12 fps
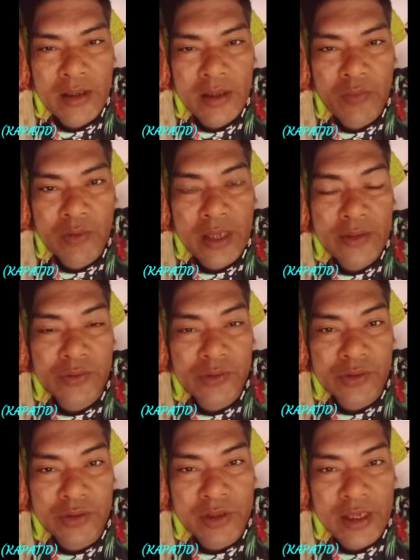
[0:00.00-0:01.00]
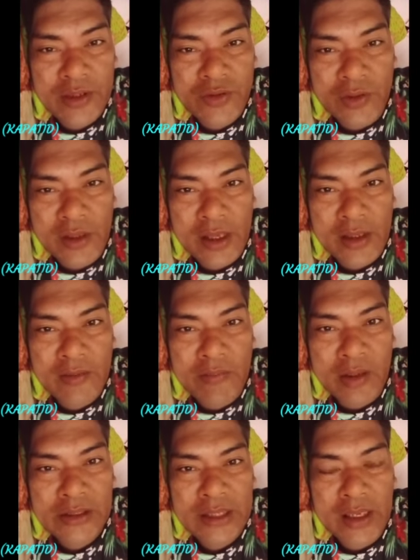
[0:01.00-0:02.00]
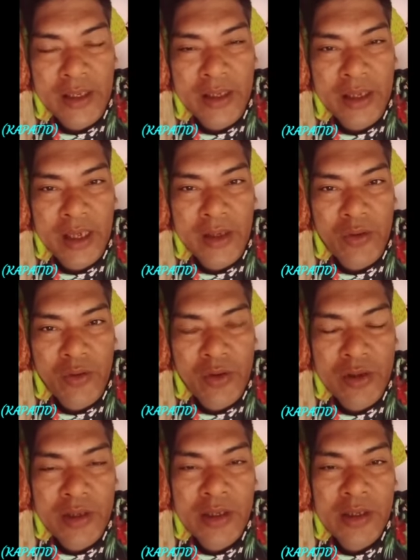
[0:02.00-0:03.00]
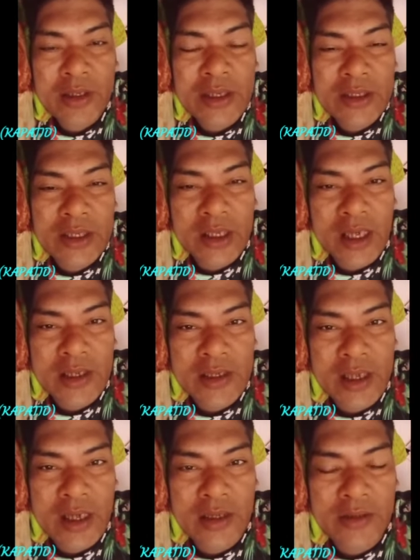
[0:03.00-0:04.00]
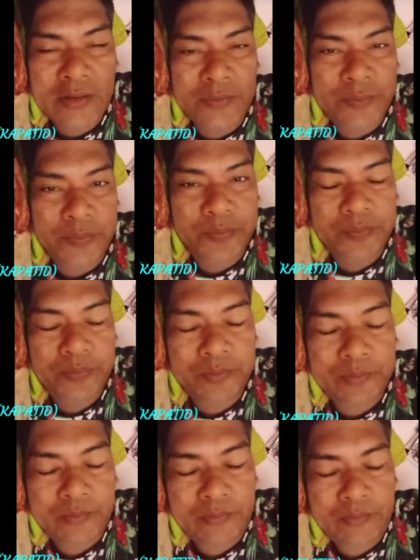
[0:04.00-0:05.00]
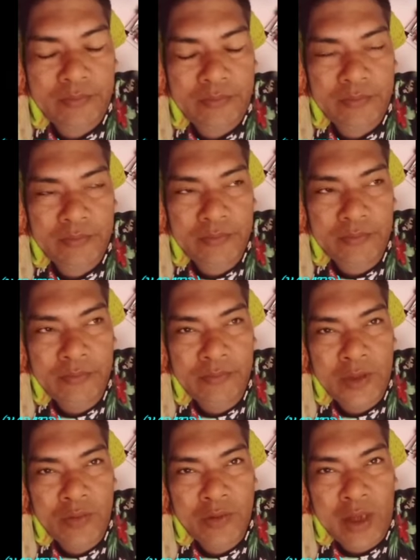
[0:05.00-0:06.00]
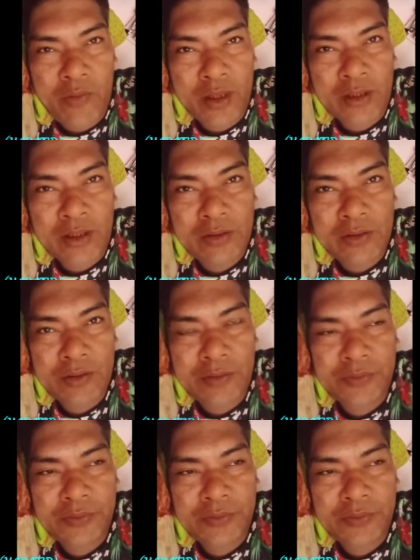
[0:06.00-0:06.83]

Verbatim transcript: I would like to congratulate Maricel Guerrero sa kanyang um, ang tawag nito